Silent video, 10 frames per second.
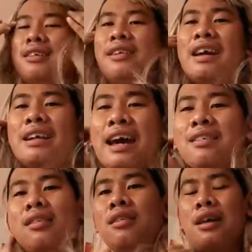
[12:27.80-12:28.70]
So, ayan
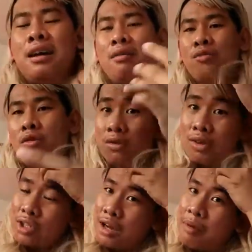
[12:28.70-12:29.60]
guys. Um, kung
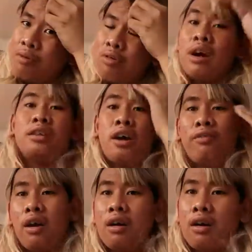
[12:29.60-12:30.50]
gusto niyo naman po umorder
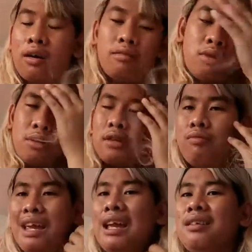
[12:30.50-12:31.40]
from sa
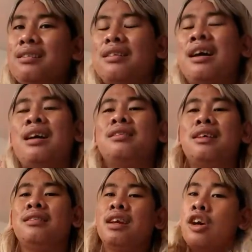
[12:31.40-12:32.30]
weeks na
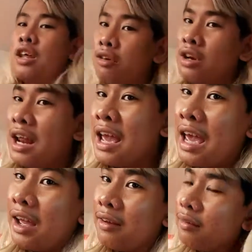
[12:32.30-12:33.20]
in-order ko ni Re,
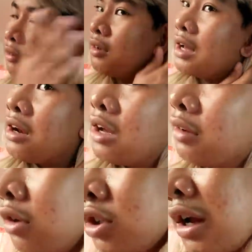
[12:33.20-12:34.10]
yun guys, ito daw